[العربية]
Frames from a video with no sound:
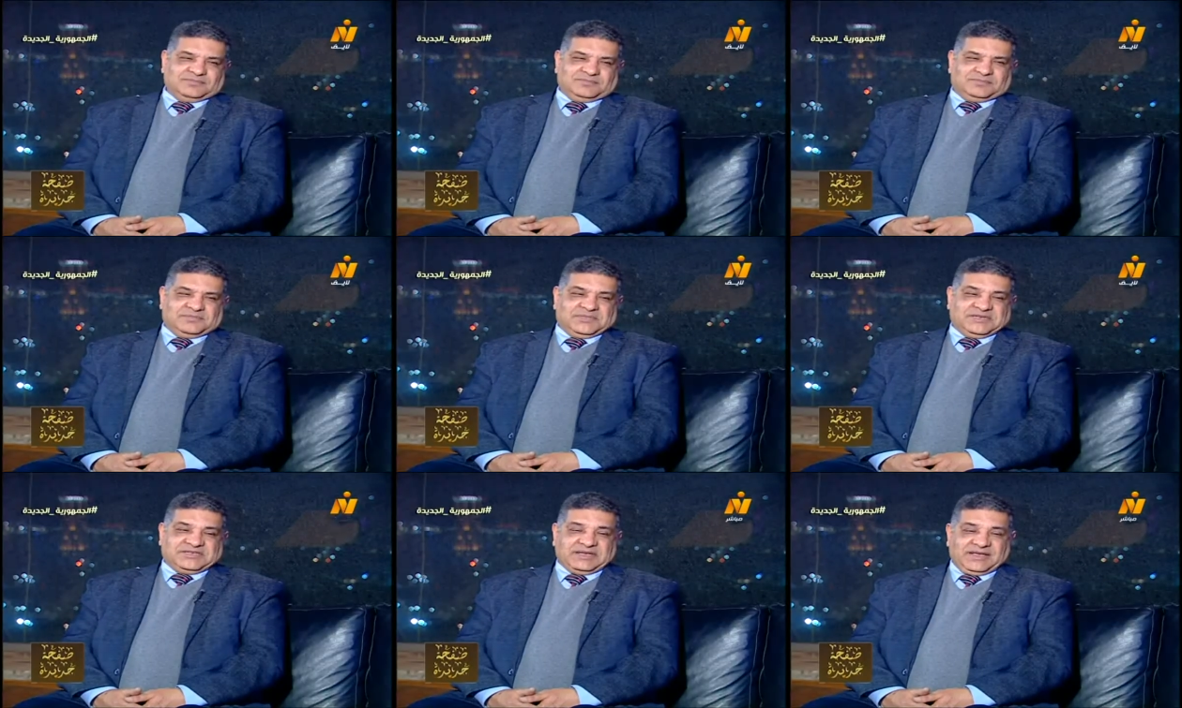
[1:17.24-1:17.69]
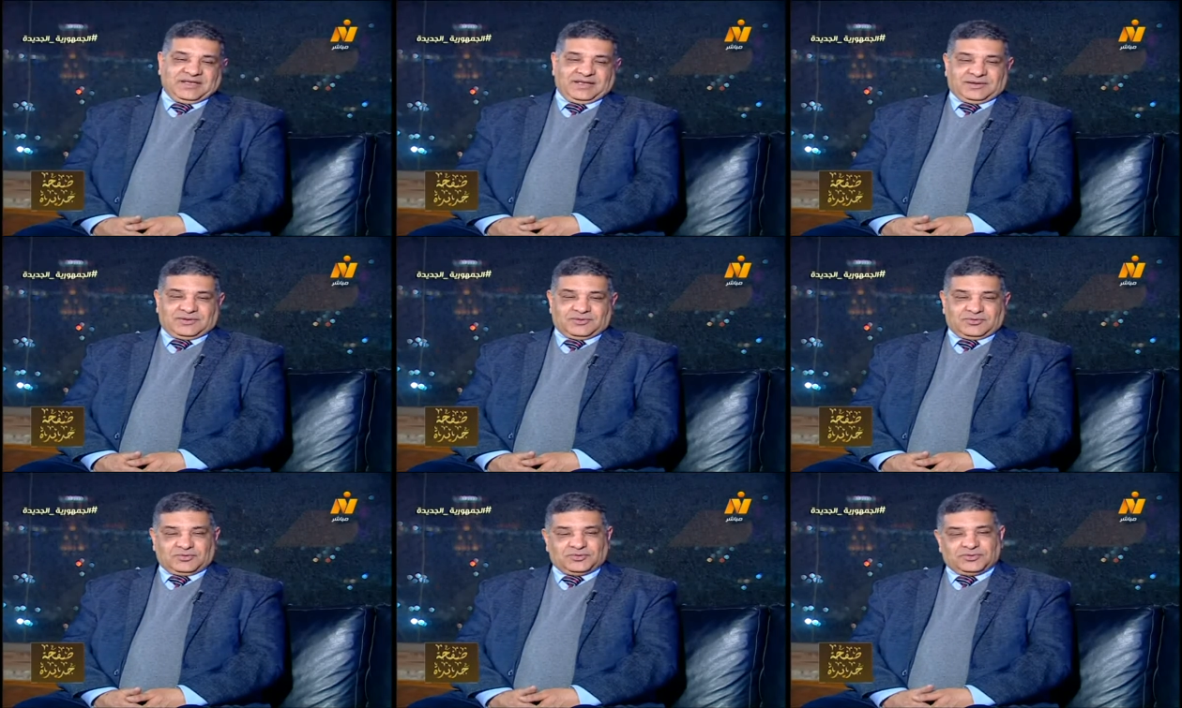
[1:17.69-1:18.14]
مساء
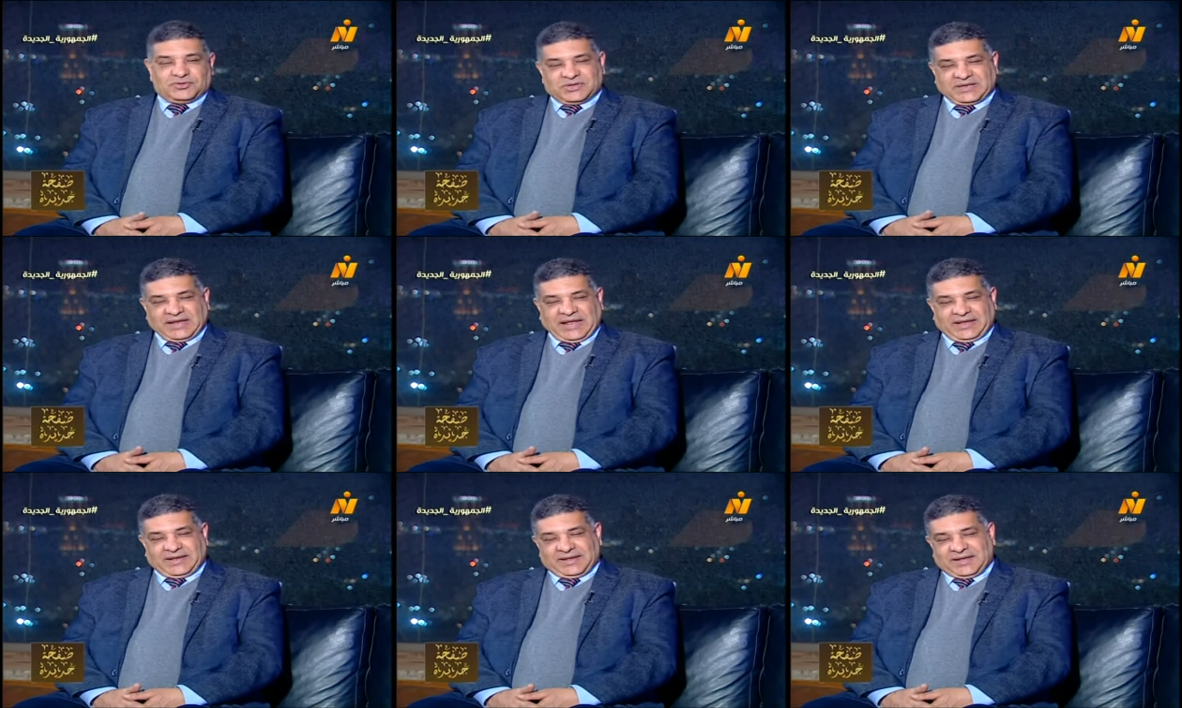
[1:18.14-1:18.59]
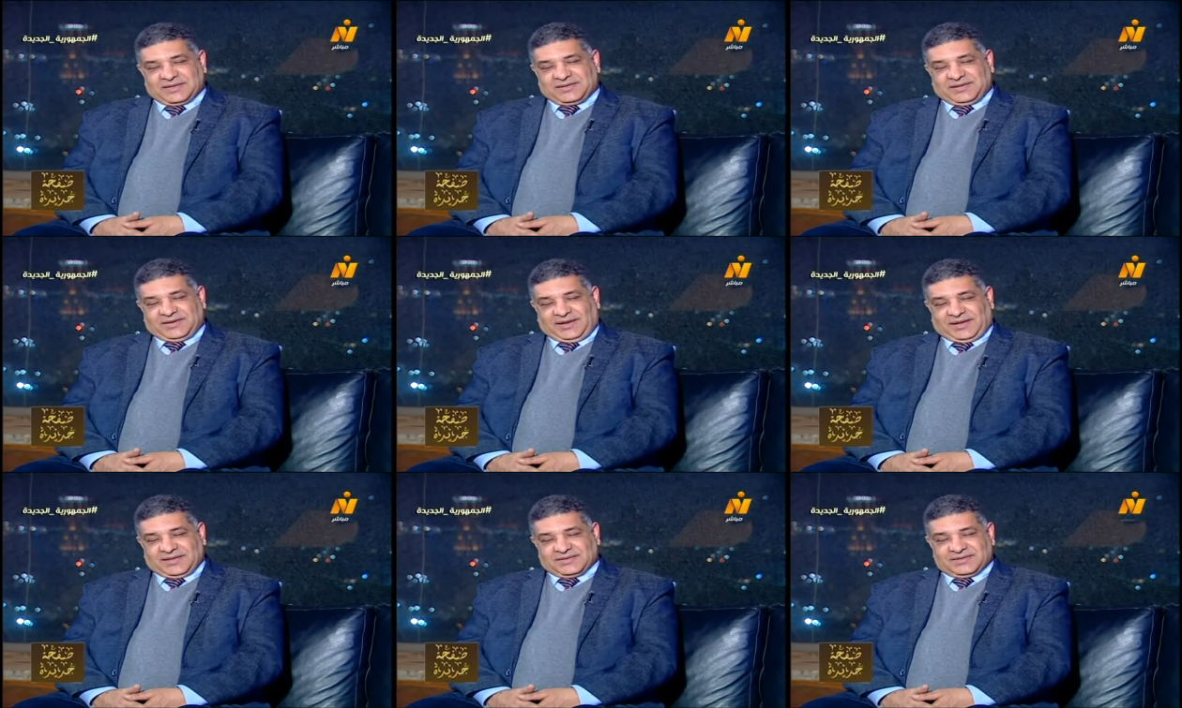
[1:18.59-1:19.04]
النور تحياتي
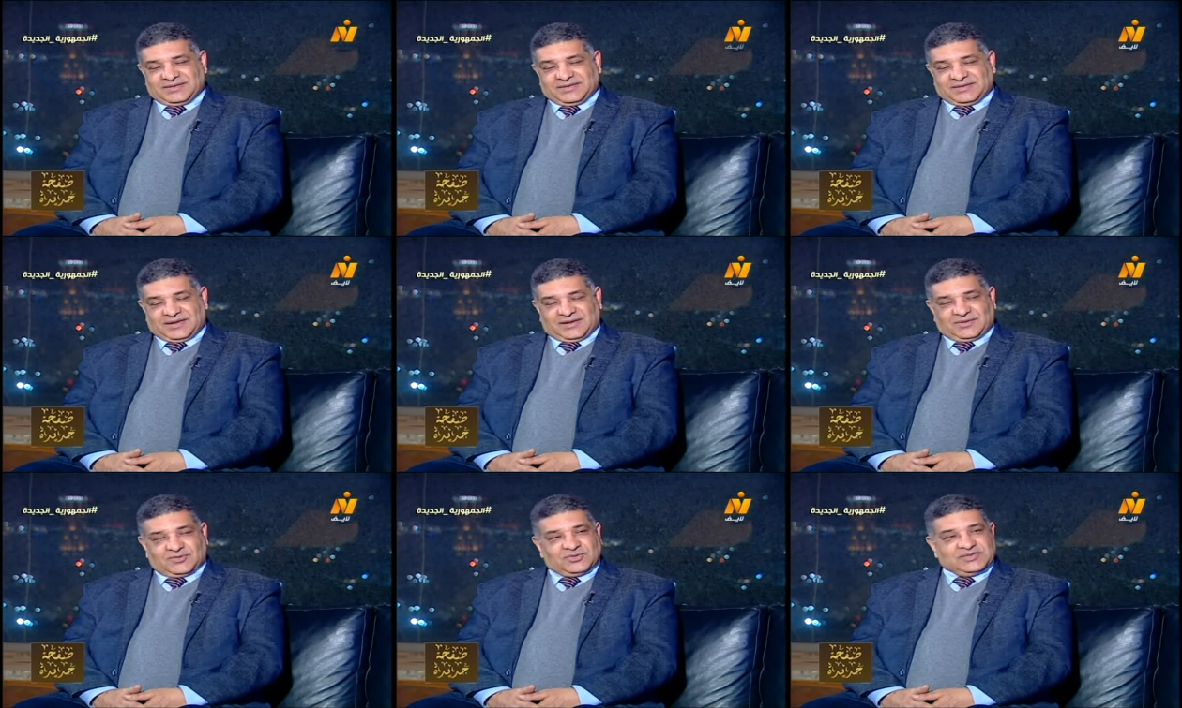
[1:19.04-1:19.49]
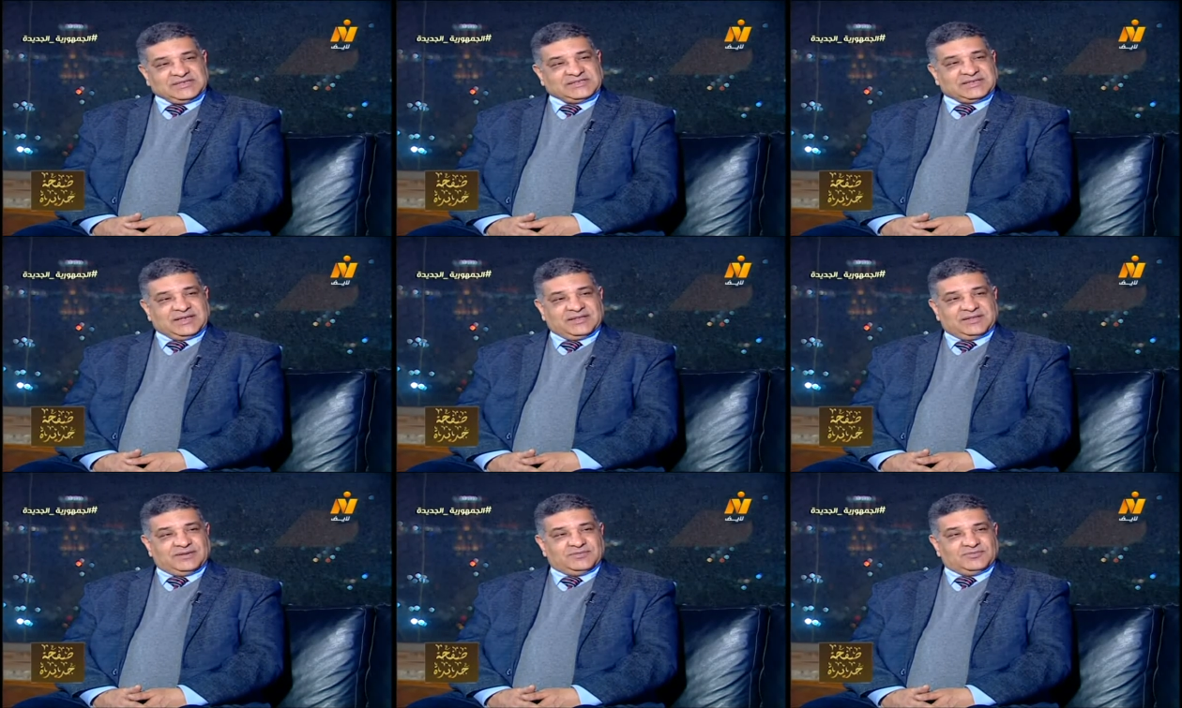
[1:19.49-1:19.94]
لحضرتك
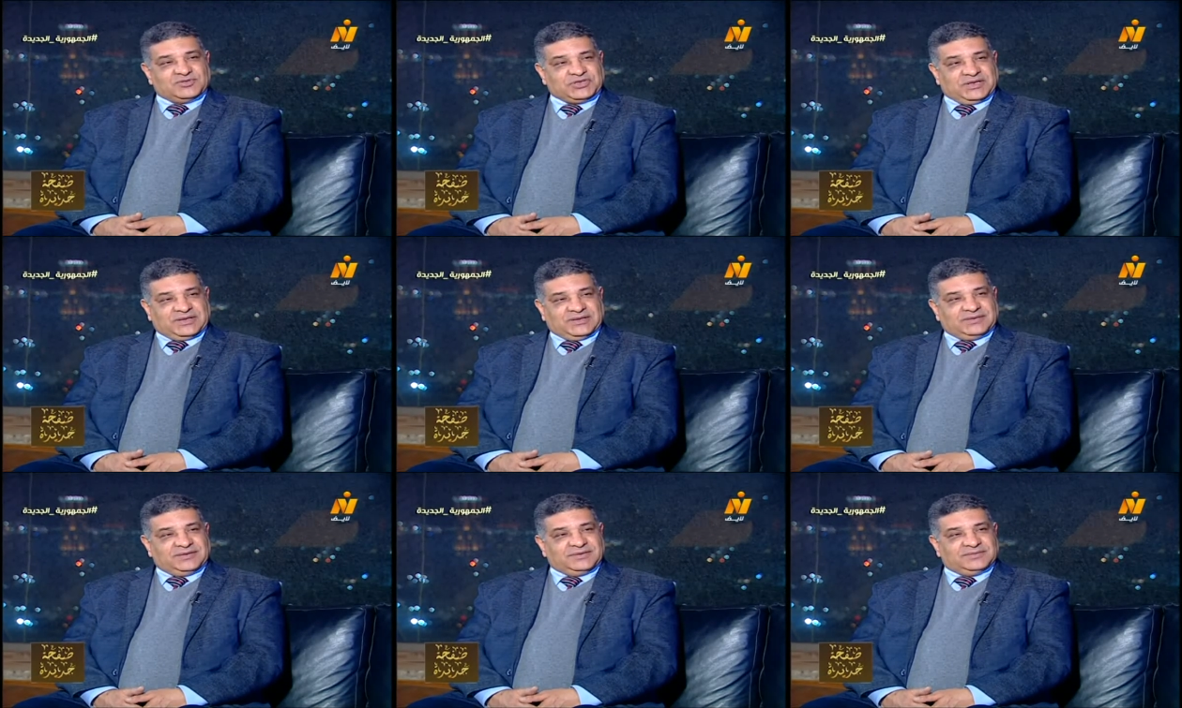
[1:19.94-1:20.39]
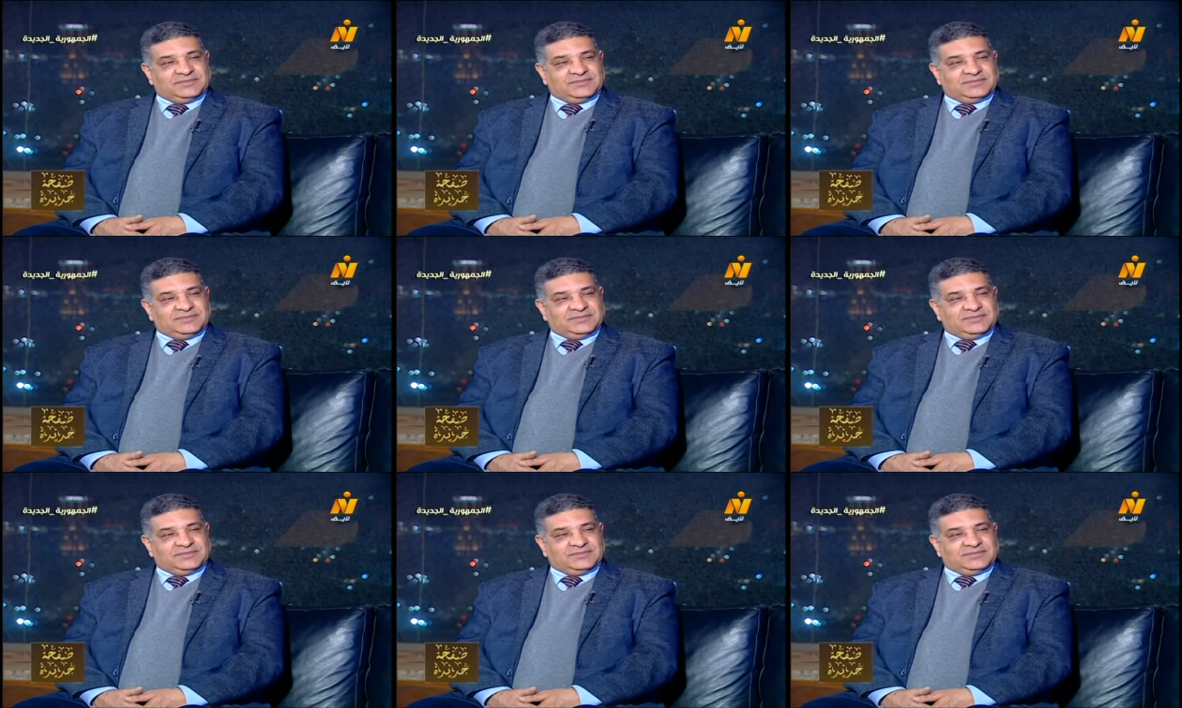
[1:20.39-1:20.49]
وللساده المشاهدين